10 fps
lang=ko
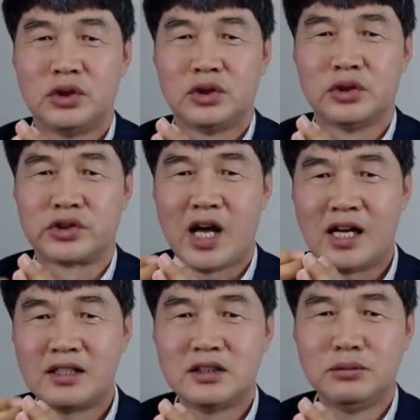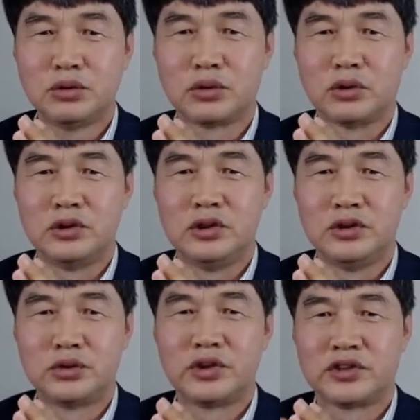어, 상급으로
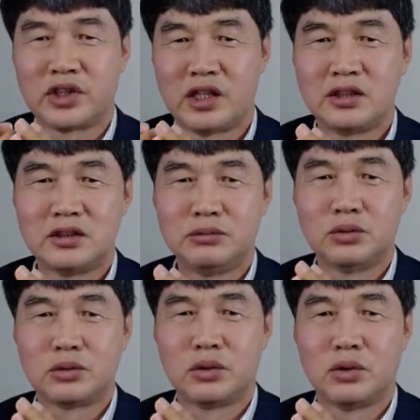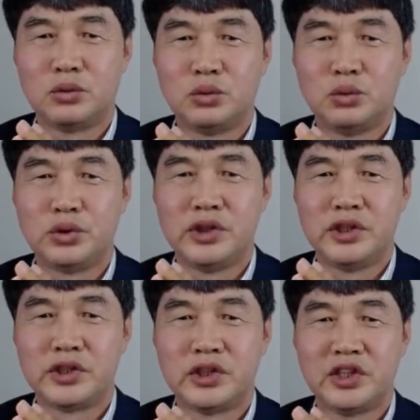일종의 상급으로
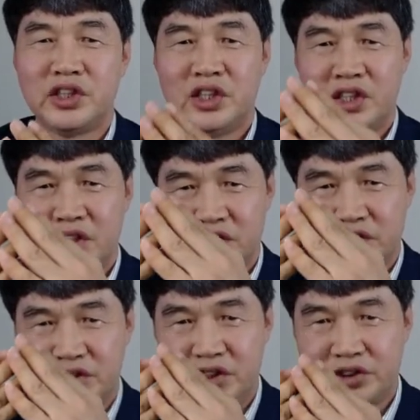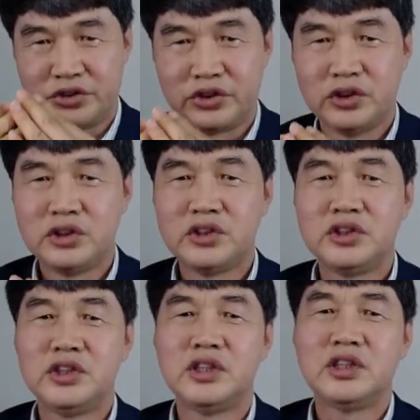우리에게 그의
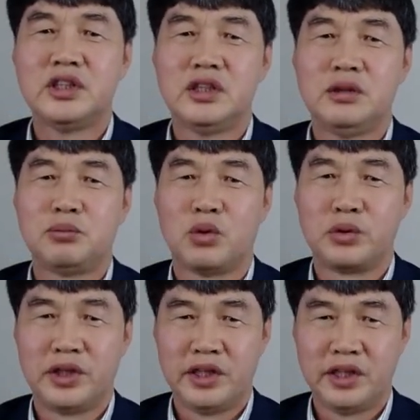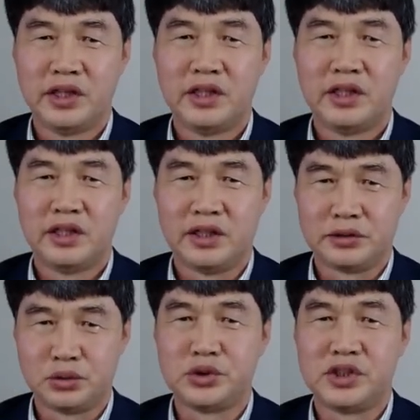성령을 보내
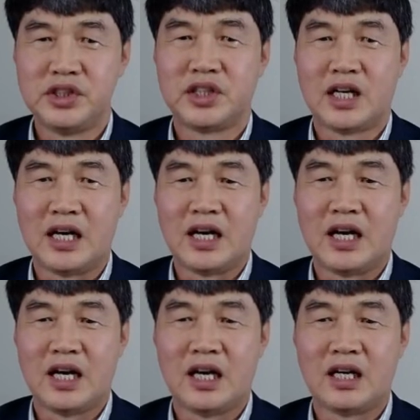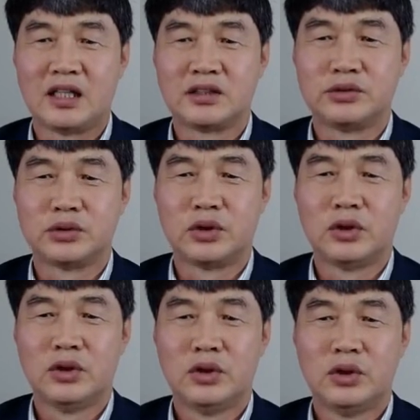주신다.
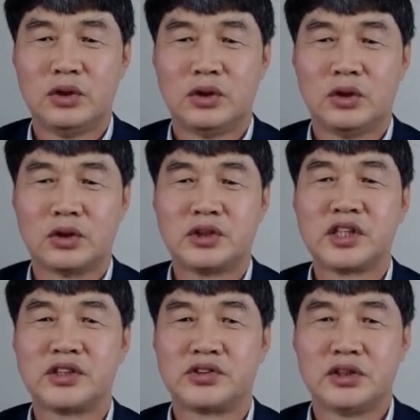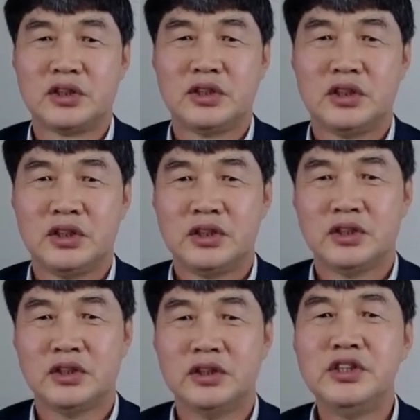그죠? 어, 그래서
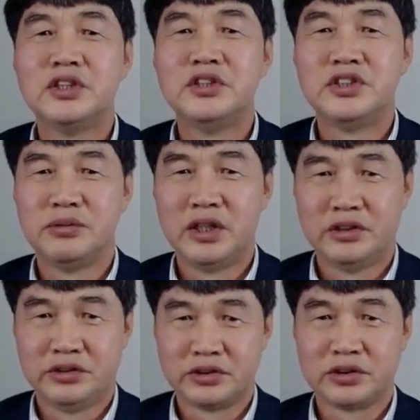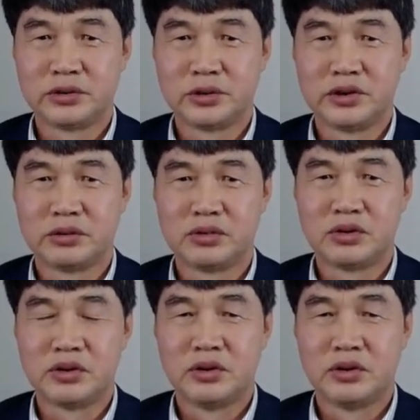어, 이런 점에 있어서도 여러분